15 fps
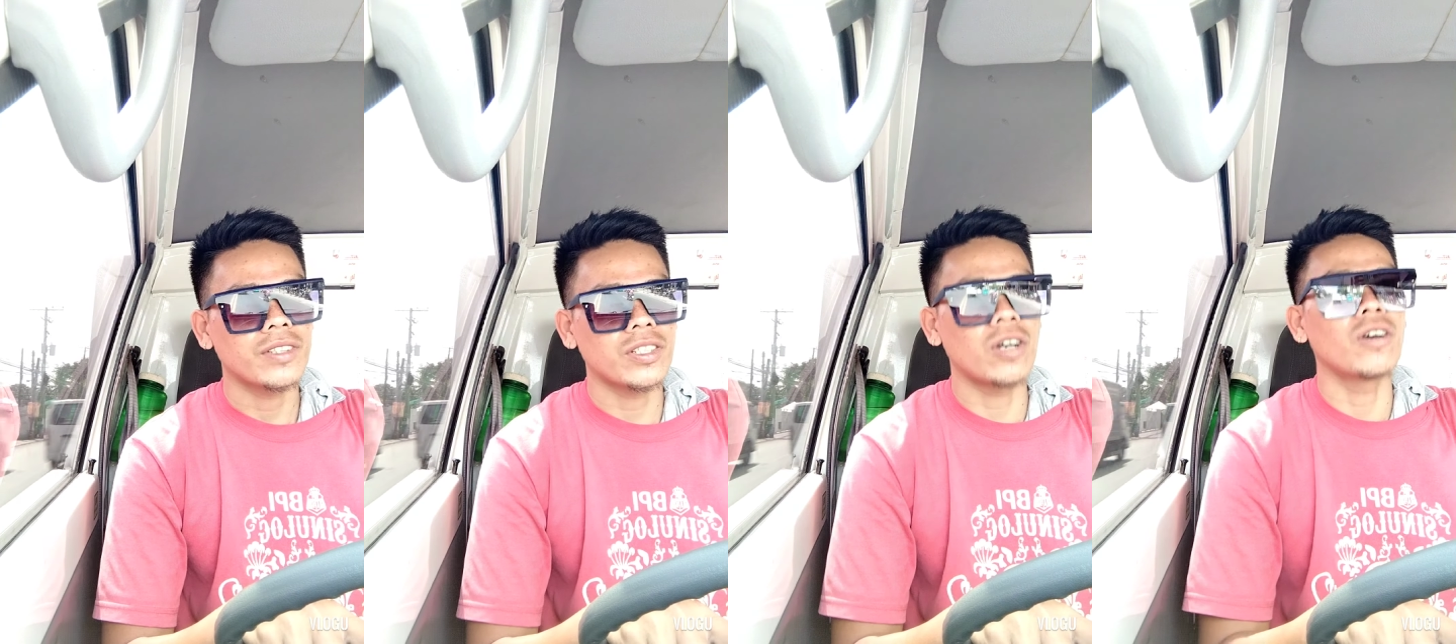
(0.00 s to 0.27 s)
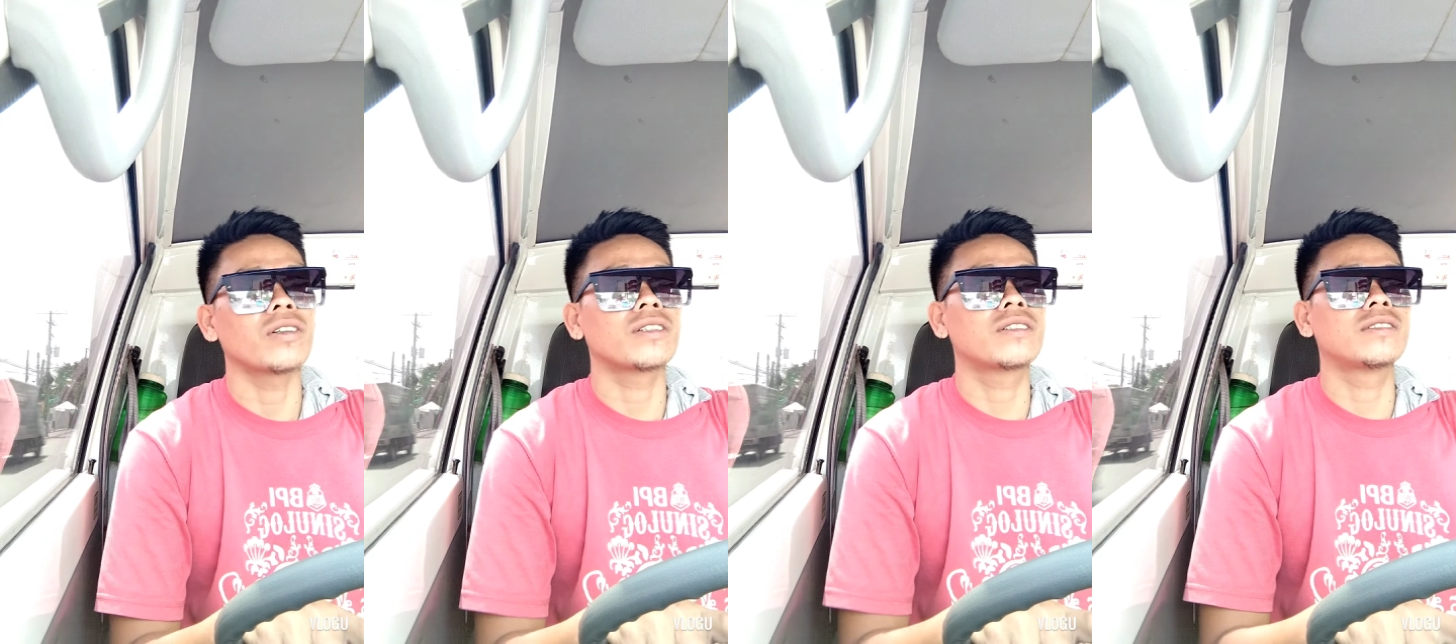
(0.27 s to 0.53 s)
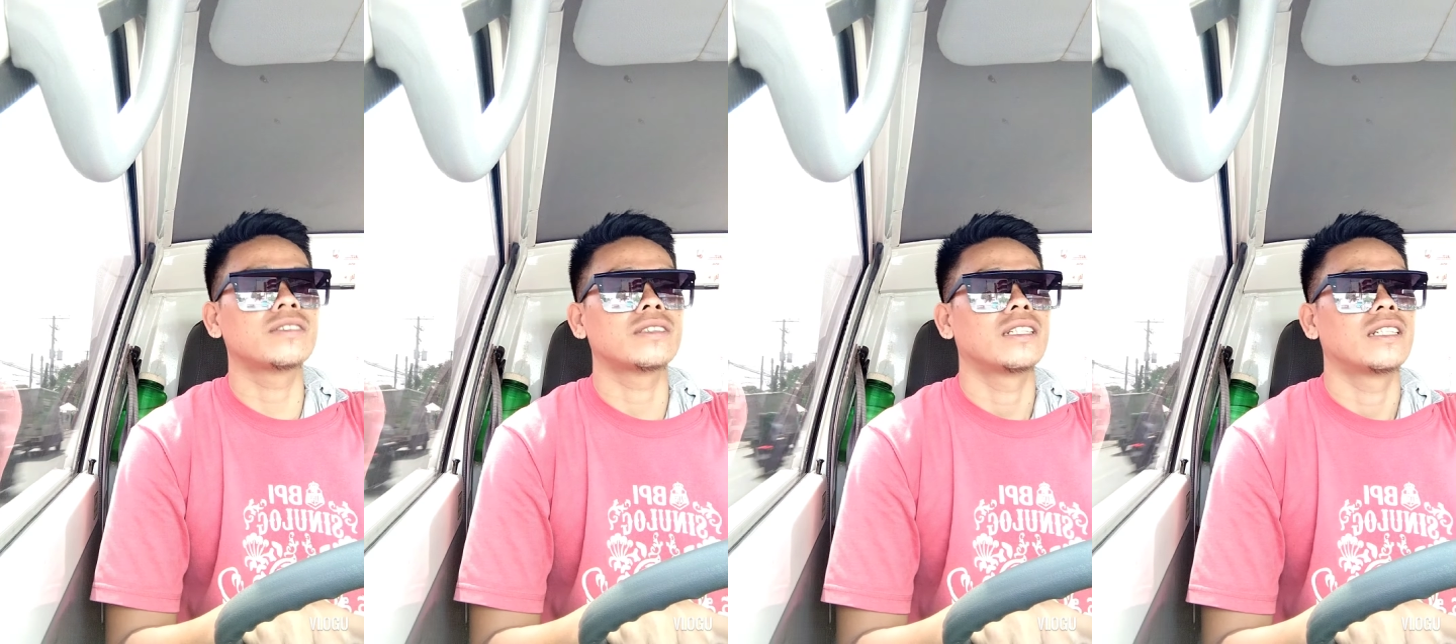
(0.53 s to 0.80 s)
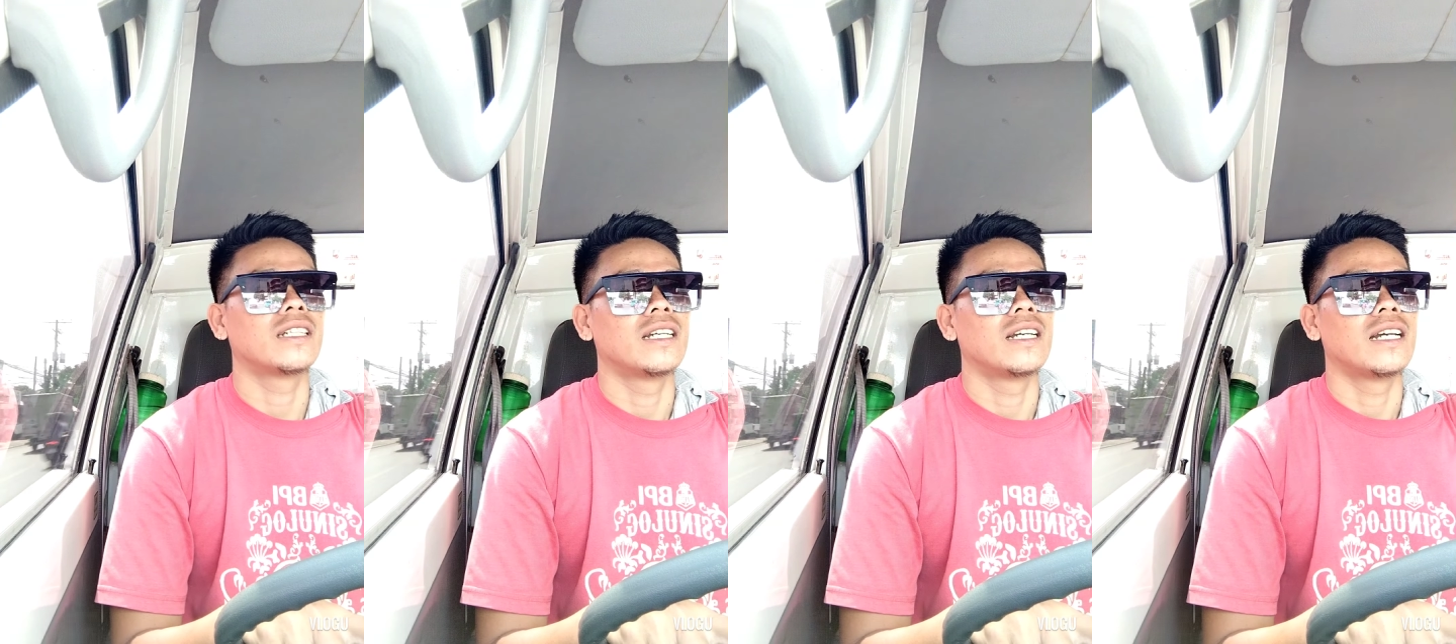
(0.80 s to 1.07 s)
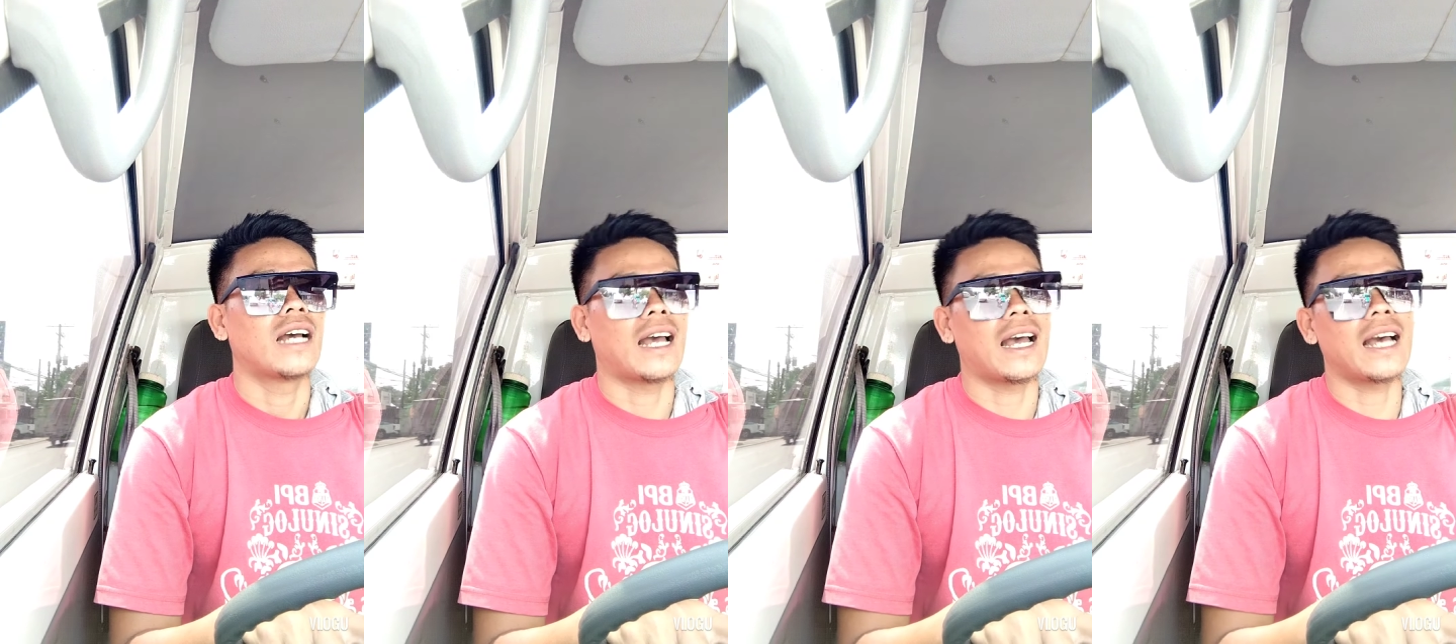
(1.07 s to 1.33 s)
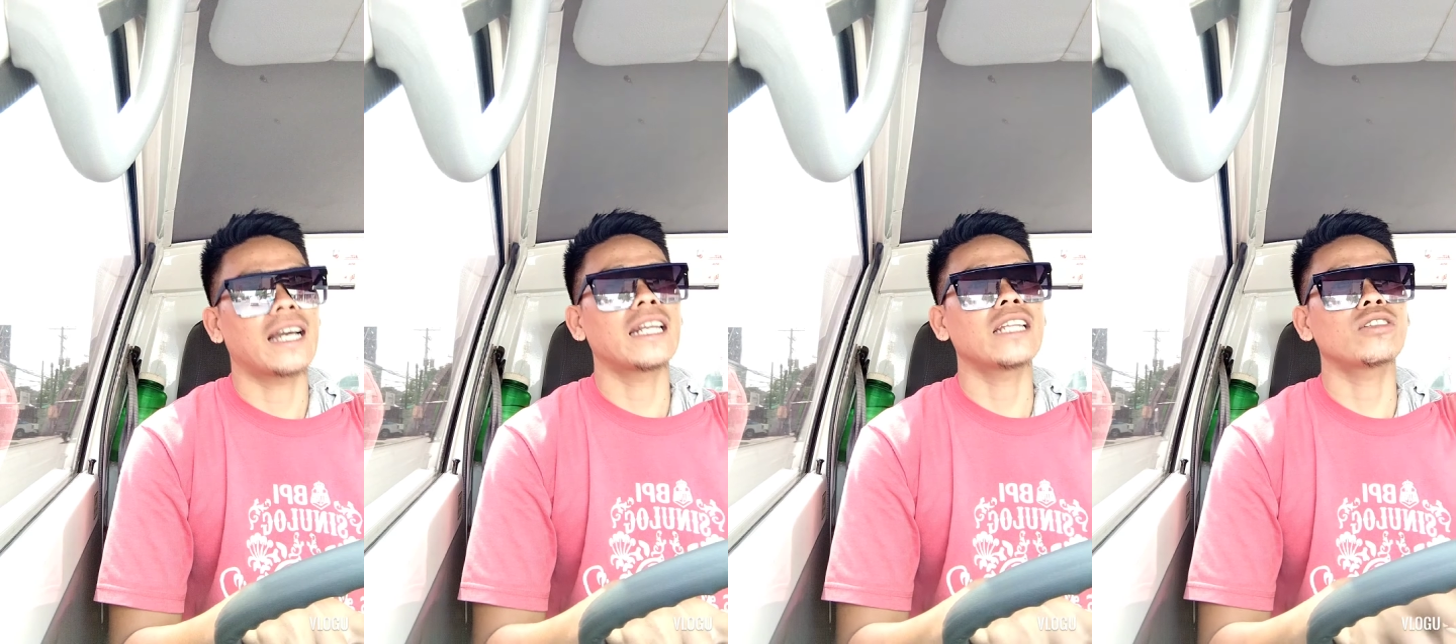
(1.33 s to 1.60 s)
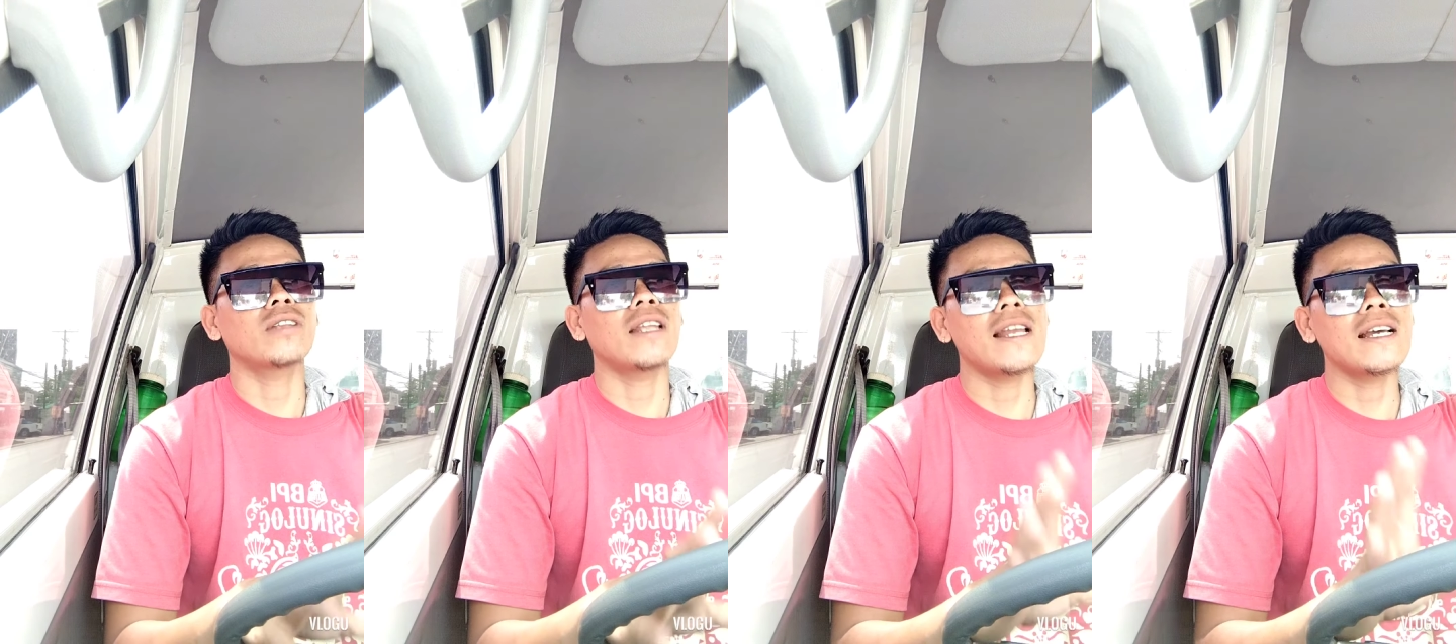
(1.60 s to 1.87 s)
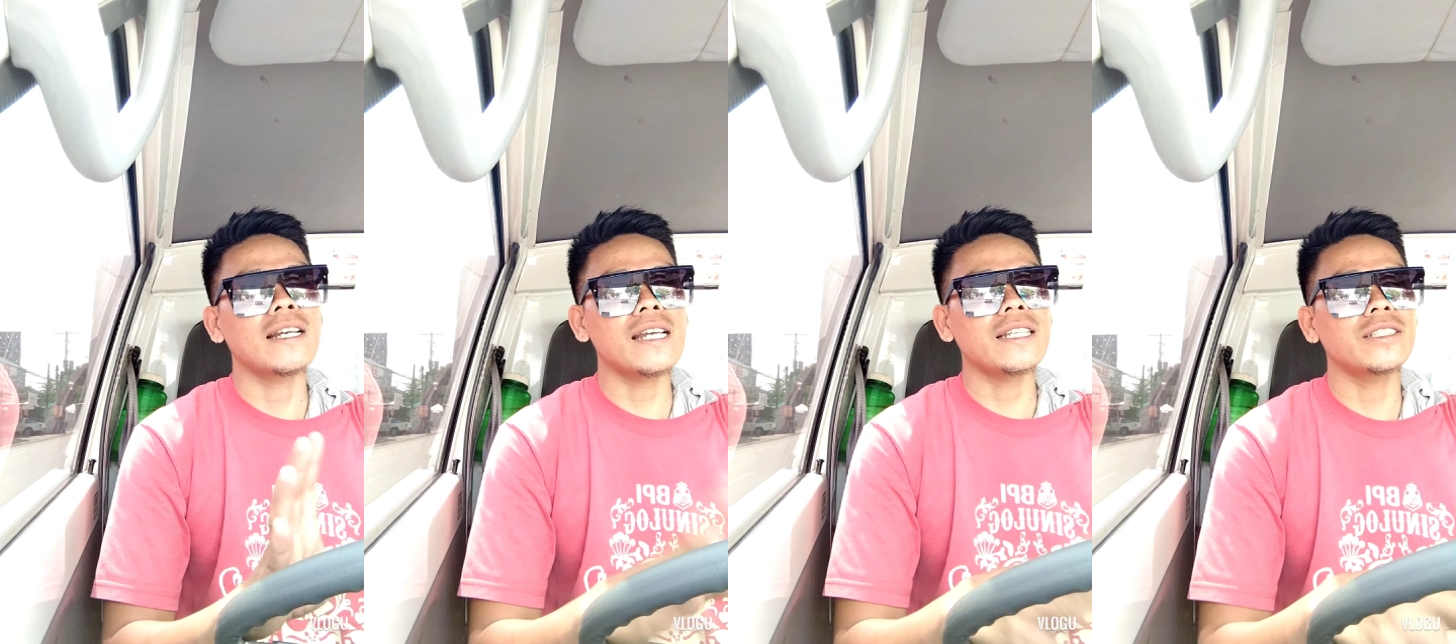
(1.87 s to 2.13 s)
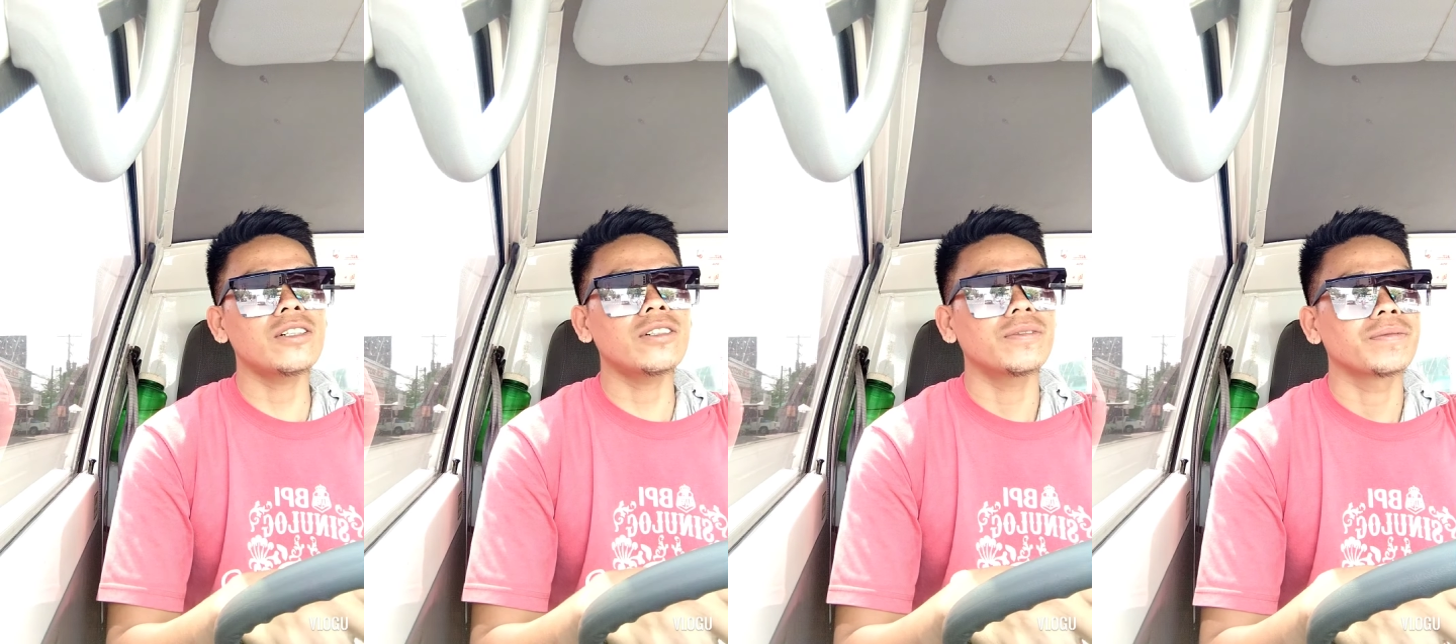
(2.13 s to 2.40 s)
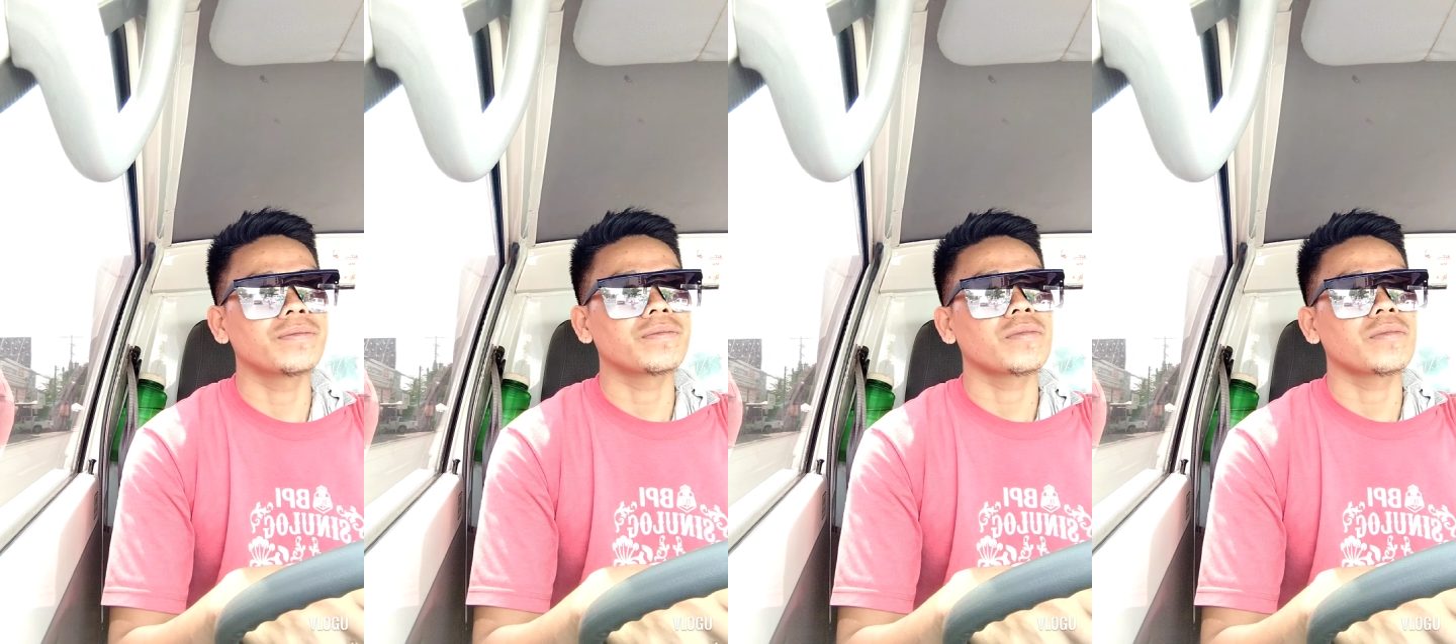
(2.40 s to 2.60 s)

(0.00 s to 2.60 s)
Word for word: So, ah, ganito na lang, guys, no?